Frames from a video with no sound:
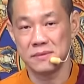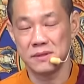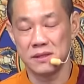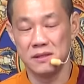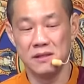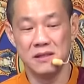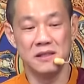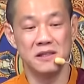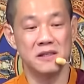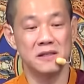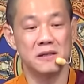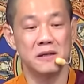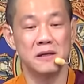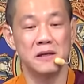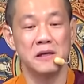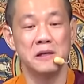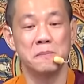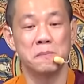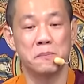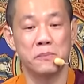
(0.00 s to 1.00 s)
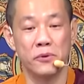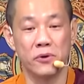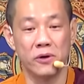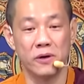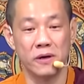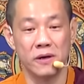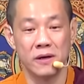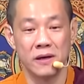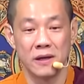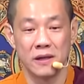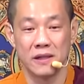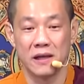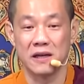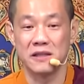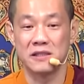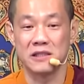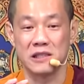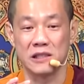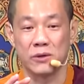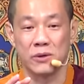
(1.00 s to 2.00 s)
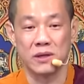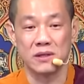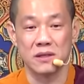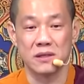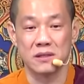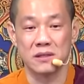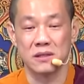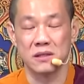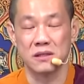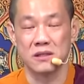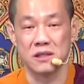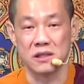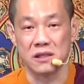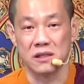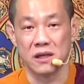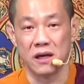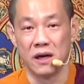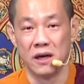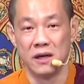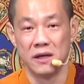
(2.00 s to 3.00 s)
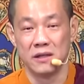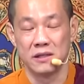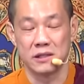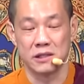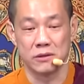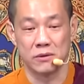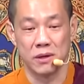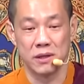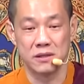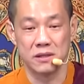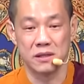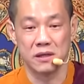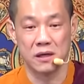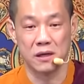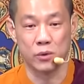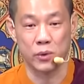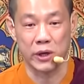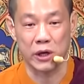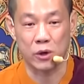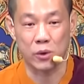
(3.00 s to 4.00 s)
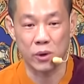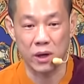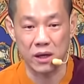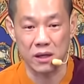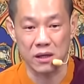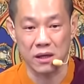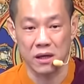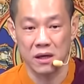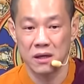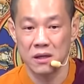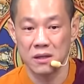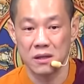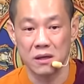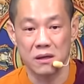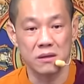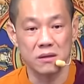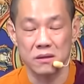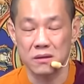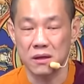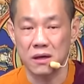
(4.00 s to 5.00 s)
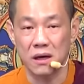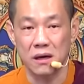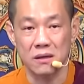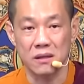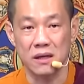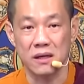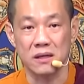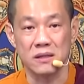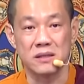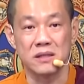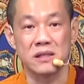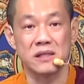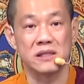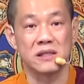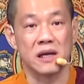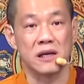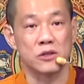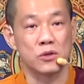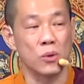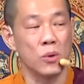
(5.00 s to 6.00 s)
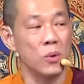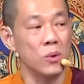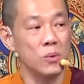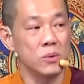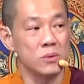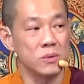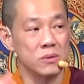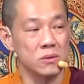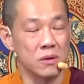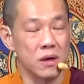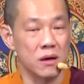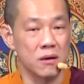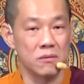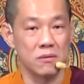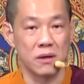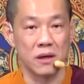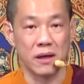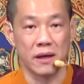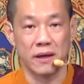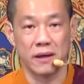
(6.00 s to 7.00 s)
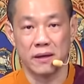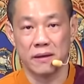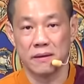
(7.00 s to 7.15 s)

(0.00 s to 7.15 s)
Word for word: 那你这样一波，他喜欢这个色情的，喜欢这个鬼怪的，通通都靠那个气场，通通都靠过来。